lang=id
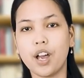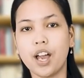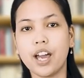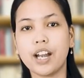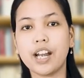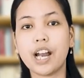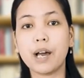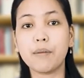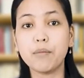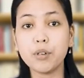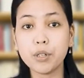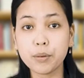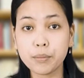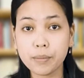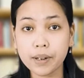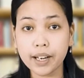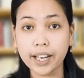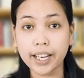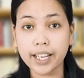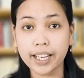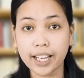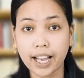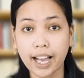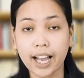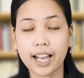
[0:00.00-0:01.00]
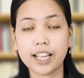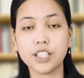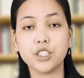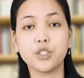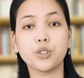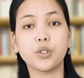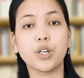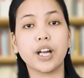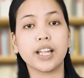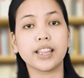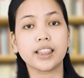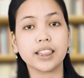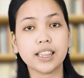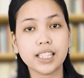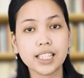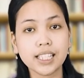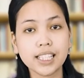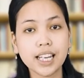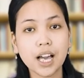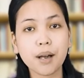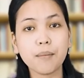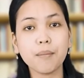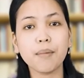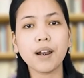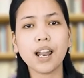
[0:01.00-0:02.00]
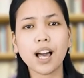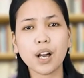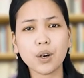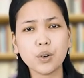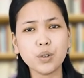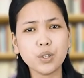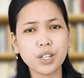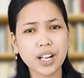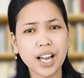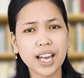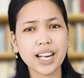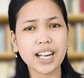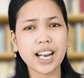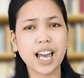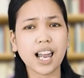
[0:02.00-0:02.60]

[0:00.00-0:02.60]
Namun mereka juga tidak melakukan